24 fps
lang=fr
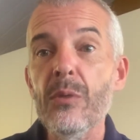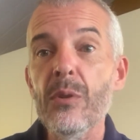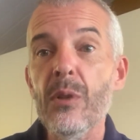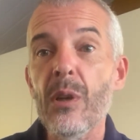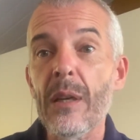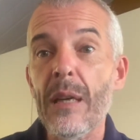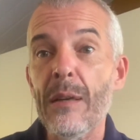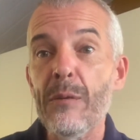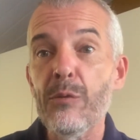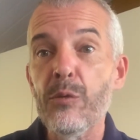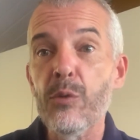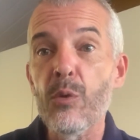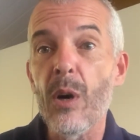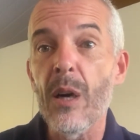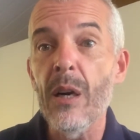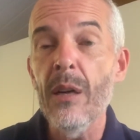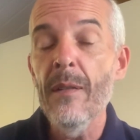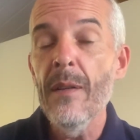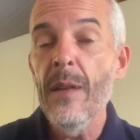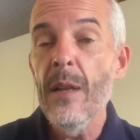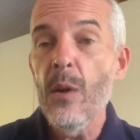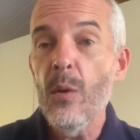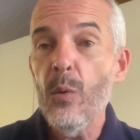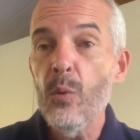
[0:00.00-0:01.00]
dans la
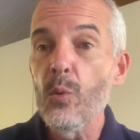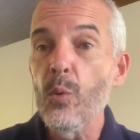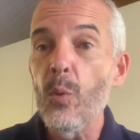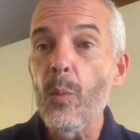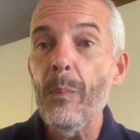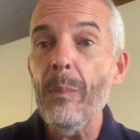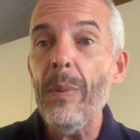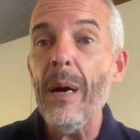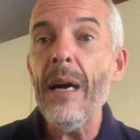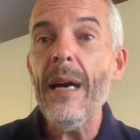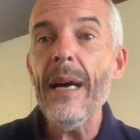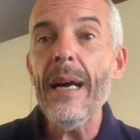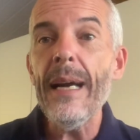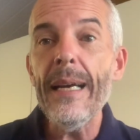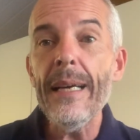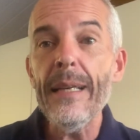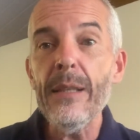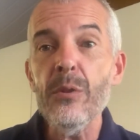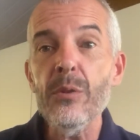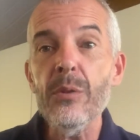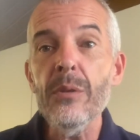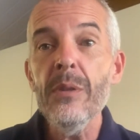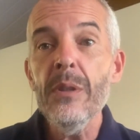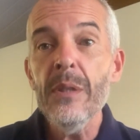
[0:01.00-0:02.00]
foi, n'ont pas à
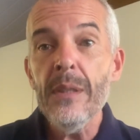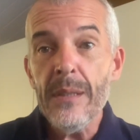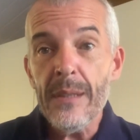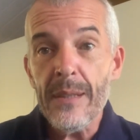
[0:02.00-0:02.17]
être